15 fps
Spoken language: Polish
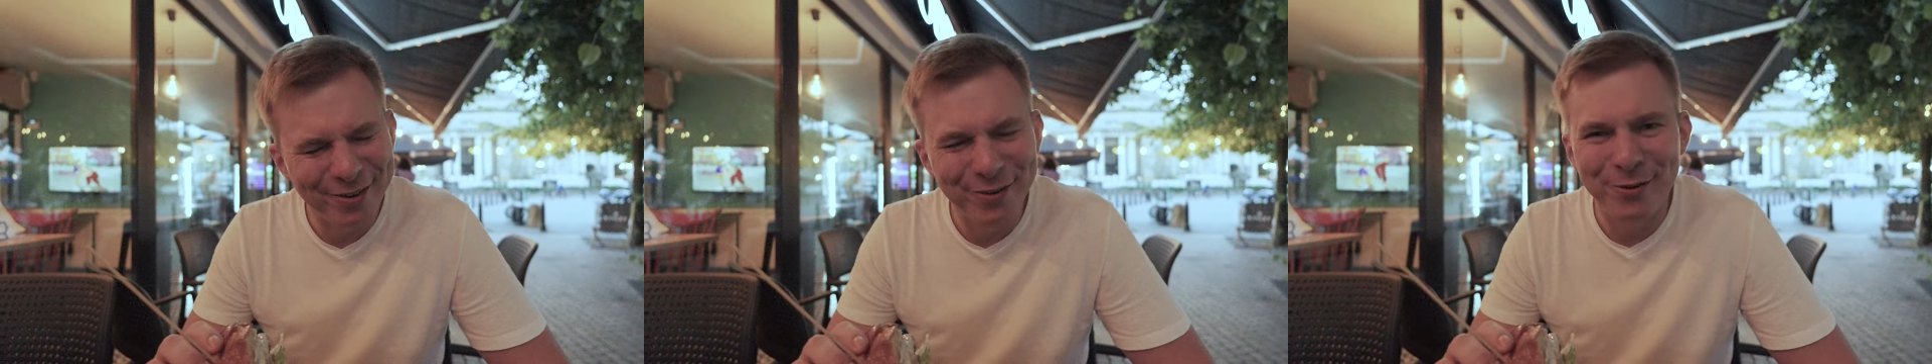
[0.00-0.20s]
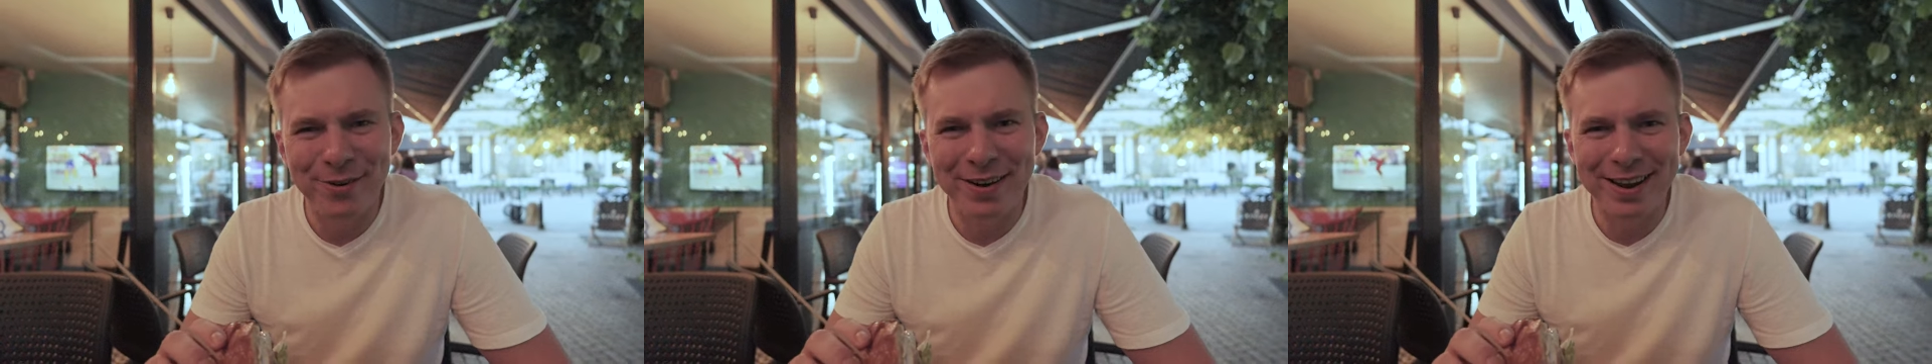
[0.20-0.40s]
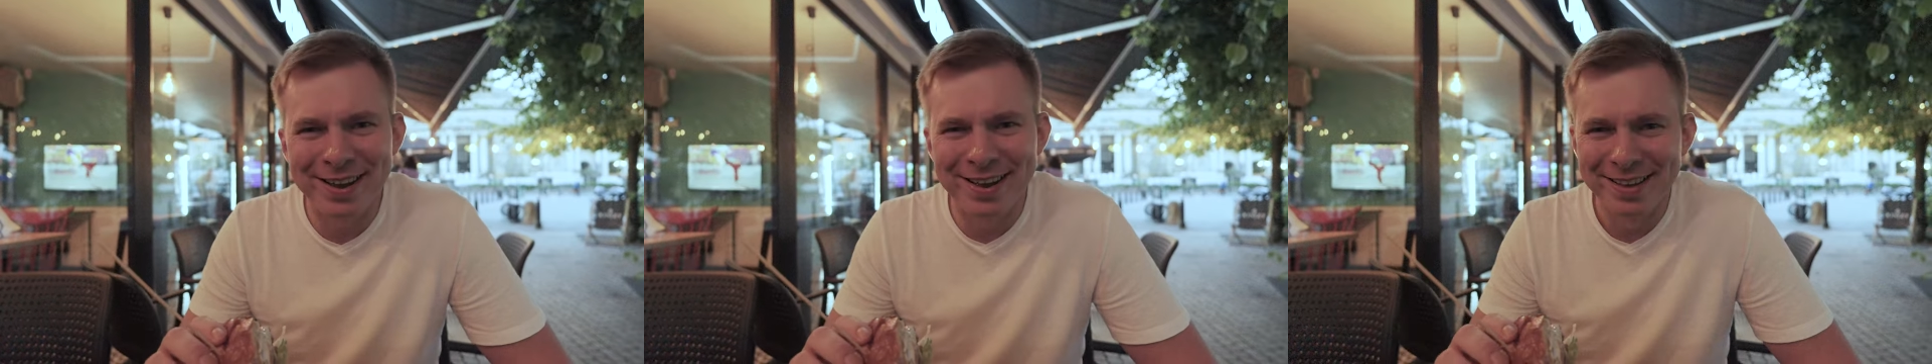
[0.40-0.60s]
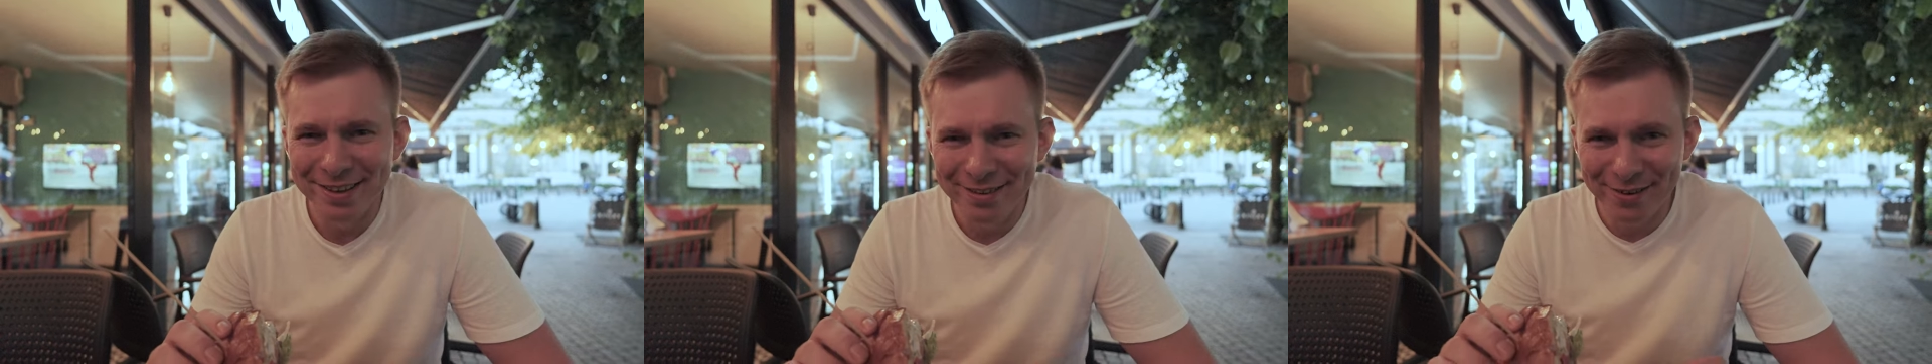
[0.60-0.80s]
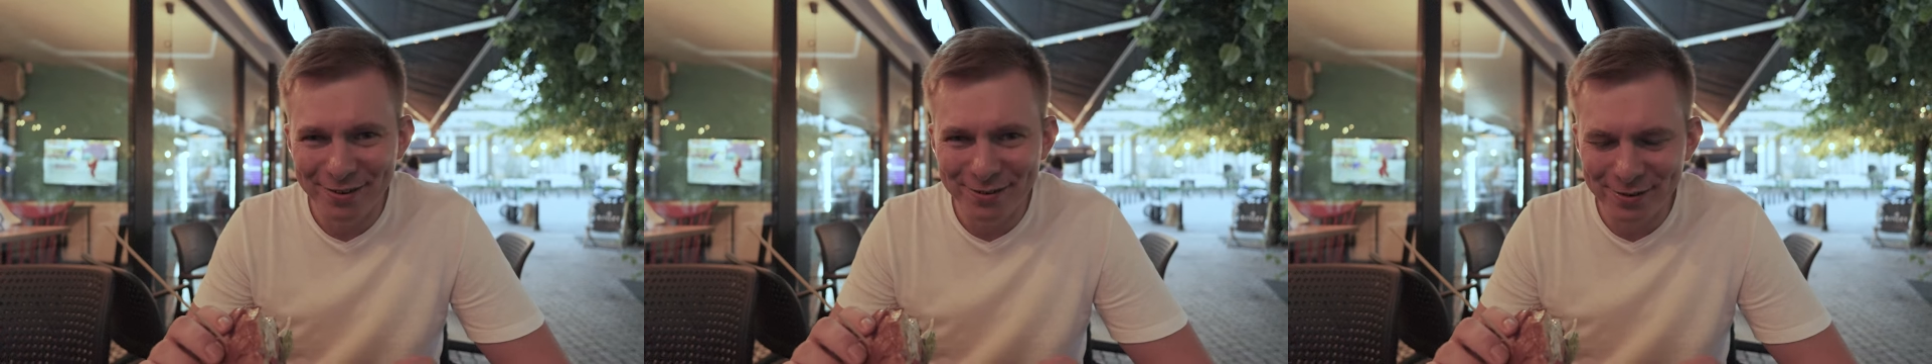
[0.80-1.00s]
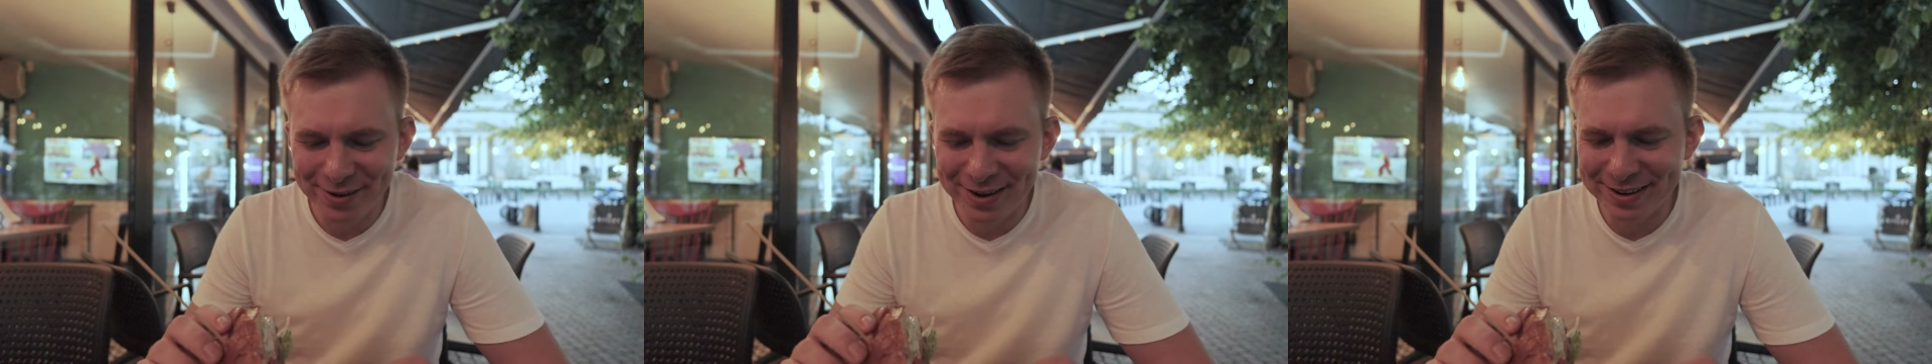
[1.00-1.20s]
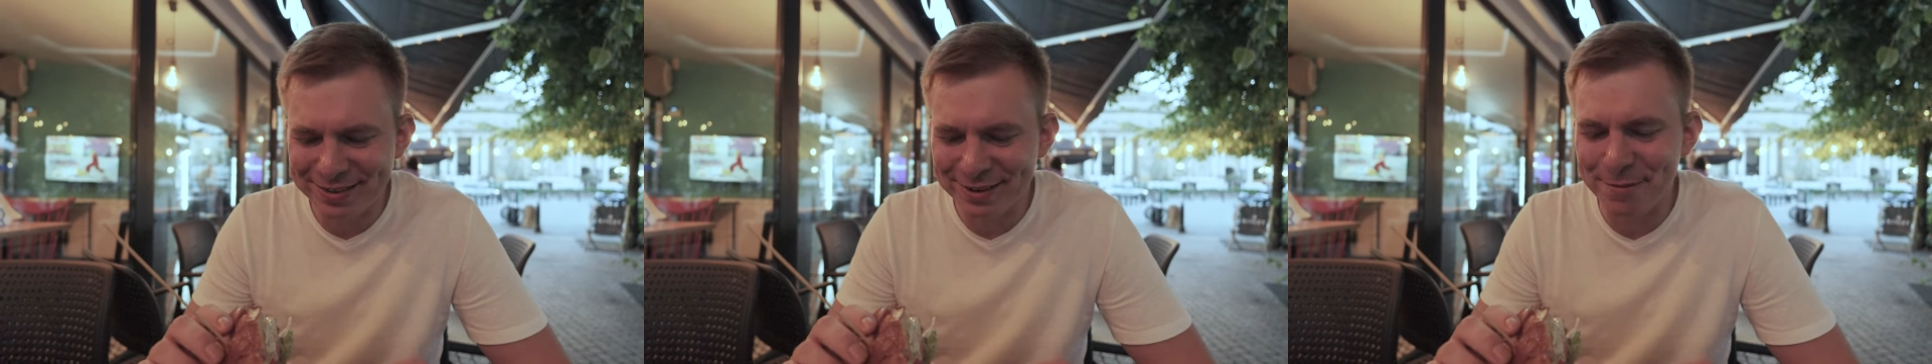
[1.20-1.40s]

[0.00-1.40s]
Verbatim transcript: Ogórek, ogórek z